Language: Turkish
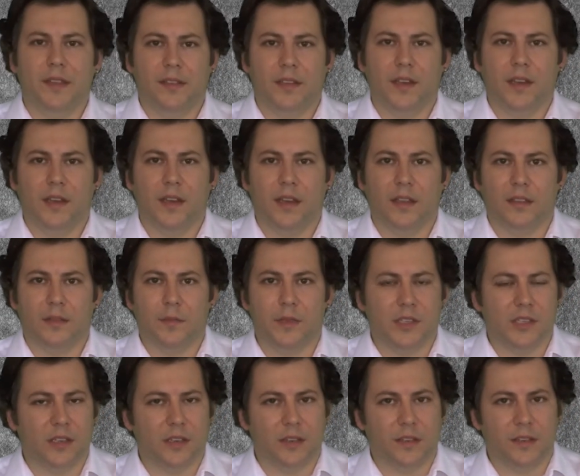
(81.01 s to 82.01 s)
meslek hayatım
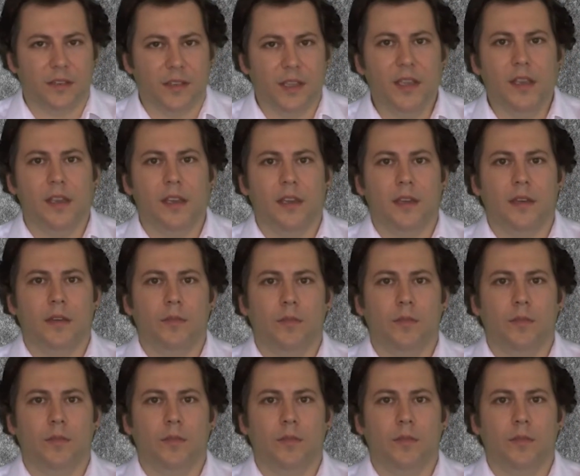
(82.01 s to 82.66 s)
içerisinde